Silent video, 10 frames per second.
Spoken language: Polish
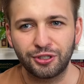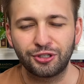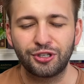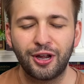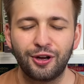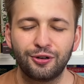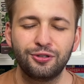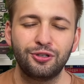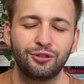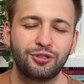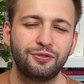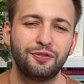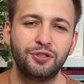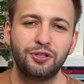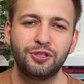że chodzi
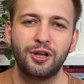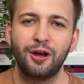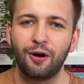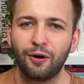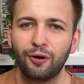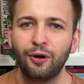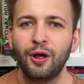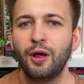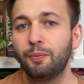oczywiście o